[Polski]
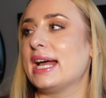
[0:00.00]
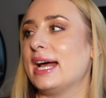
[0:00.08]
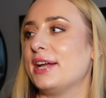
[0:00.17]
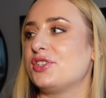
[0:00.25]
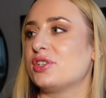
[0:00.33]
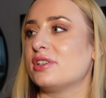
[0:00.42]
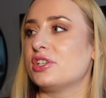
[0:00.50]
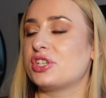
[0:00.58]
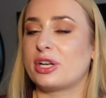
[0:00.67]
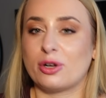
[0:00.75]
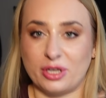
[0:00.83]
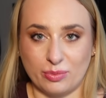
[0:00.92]
E, czy
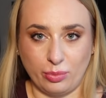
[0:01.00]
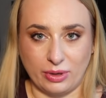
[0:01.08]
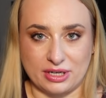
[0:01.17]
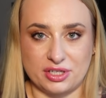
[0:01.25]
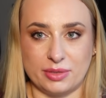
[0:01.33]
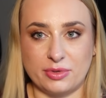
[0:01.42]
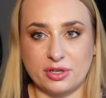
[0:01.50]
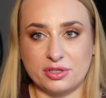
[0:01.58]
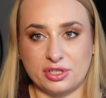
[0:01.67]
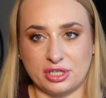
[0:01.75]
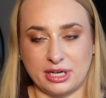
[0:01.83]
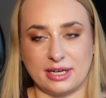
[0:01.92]
szerokim płaszczem,
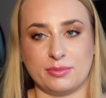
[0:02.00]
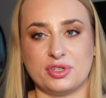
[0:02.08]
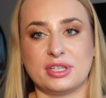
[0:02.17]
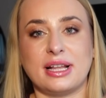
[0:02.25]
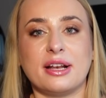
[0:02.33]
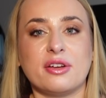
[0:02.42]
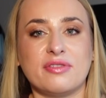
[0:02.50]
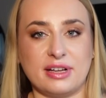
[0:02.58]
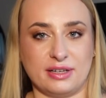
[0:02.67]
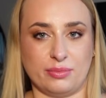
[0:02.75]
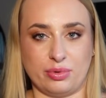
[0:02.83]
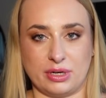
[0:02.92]
rozszerzanym, czy
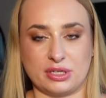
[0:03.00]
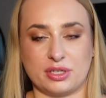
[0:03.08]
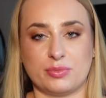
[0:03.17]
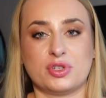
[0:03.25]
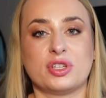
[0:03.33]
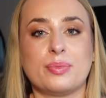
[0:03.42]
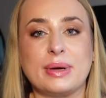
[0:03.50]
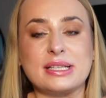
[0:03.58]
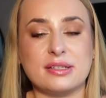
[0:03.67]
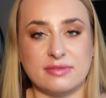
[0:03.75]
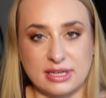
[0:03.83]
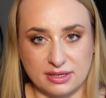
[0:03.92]
taliowanym płaszczem, czy
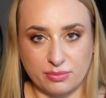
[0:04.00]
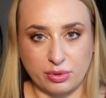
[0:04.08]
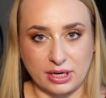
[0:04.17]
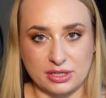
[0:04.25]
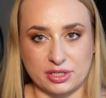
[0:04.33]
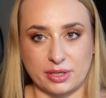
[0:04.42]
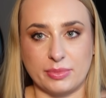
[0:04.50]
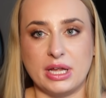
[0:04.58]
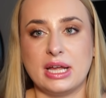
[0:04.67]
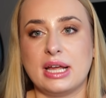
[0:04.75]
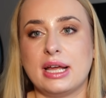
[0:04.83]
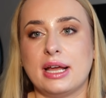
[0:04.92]
dopasowanym płaszczem?
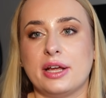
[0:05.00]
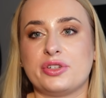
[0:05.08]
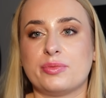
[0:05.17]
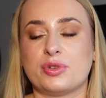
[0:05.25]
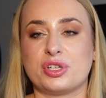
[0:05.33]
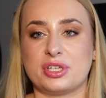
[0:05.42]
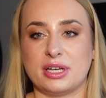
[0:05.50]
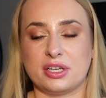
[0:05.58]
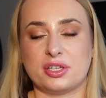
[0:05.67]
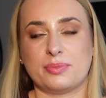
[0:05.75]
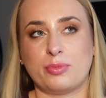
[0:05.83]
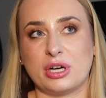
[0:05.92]
czy może
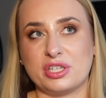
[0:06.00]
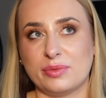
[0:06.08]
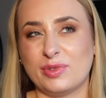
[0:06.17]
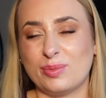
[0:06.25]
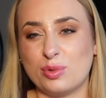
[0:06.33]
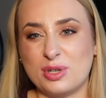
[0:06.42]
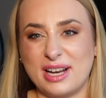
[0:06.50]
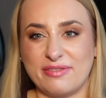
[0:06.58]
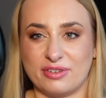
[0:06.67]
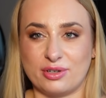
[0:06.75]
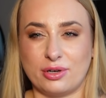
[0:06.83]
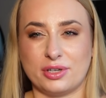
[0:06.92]
płaszczem typu
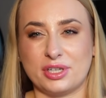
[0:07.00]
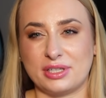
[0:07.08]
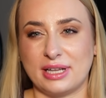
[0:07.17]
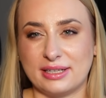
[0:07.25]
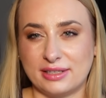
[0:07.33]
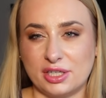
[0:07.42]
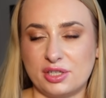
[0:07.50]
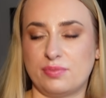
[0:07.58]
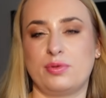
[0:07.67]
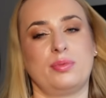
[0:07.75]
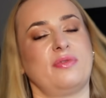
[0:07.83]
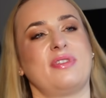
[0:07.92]
szlafrok, chociaż tak też
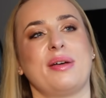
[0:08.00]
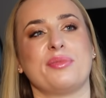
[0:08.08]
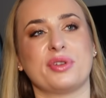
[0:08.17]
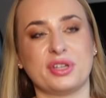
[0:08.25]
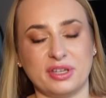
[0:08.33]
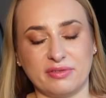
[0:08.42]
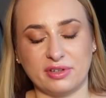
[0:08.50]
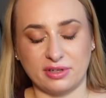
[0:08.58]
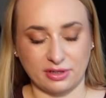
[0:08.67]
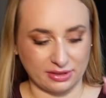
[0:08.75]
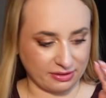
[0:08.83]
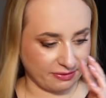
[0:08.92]
próbowałam, no i nie
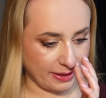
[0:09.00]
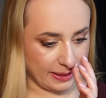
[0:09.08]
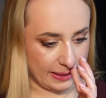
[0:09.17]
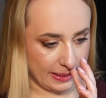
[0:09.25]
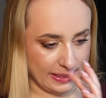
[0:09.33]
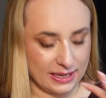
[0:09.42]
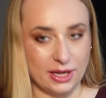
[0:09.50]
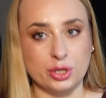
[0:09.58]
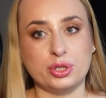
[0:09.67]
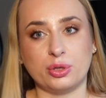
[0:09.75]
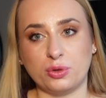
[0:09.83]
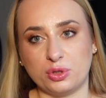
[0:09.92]
wygląda fajnie.
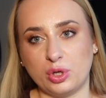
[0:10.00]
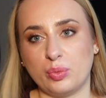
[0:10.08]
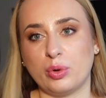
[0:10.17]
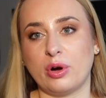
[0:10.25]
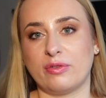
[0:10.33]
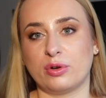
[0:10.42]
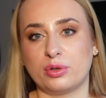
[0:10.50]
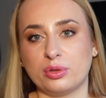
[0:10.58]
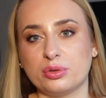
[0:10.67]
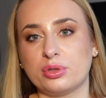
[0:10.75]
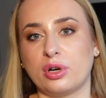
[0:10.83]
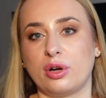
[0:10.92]
Czy kurtką puchową
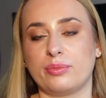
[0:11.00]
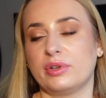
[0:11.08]
krótką,